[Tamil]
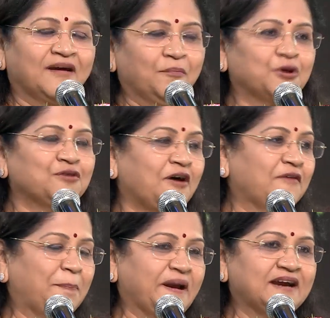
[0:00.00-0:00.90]

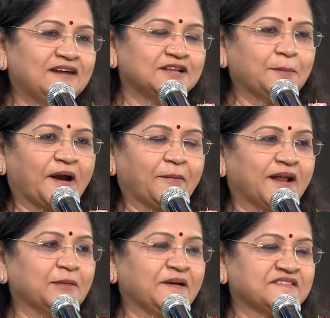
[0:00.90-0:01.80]
பொதுவாகவே பெண்கள் வந்து
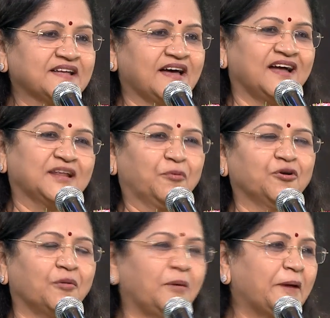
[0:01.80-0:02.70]
படப்படன்னு பேசினா அந்த
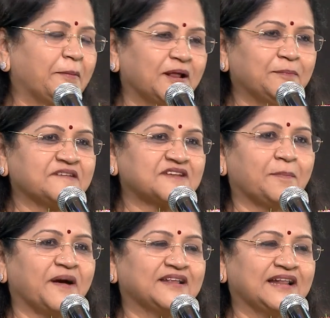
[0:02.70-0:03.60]
பொண்ணு ரொம்ப படப்படன்னு
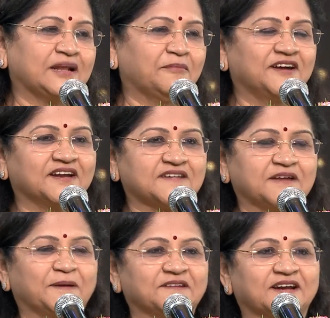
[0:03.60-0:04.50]
பேசுகிறப்ப அதெல்லாம் நம்ம வீட்டுக்கு
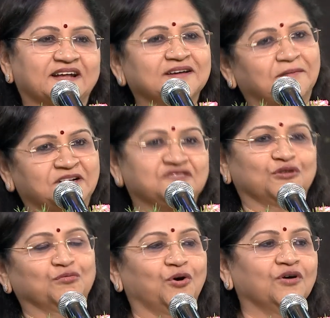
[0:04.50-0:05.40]
சரிப்பட்டு வராது அப்படின்னு
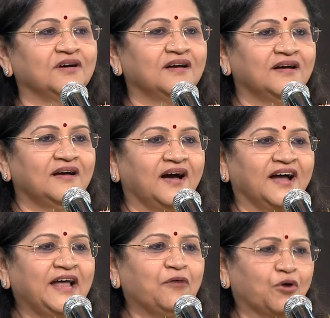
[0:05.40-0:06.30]
சொல்லுவோம்
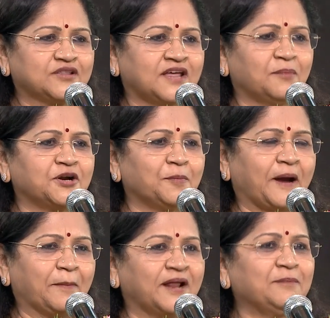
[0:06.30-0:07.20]
ஆனால் ஒருத்தர் மட்டும்
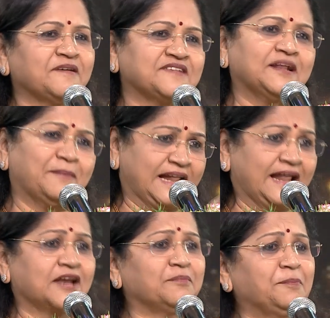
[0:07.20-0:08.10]
படப்படன்னு பேசினா நம்ம
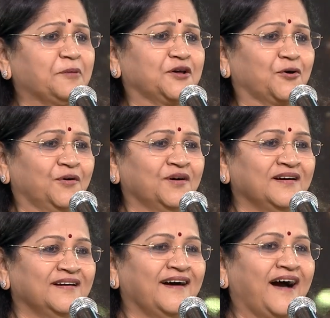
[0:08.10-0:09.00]
எல்லாருக்குமே பிடிக்கும்
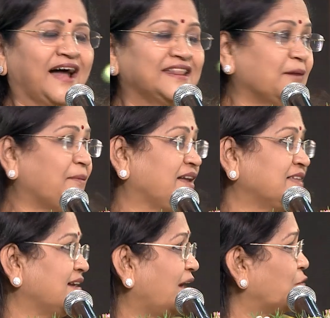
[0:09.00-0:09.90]
அந்த
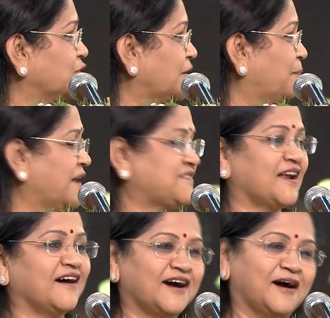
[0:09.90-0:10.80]
மாதிரியாக ஒருத்தர் பேசுகிறாங்க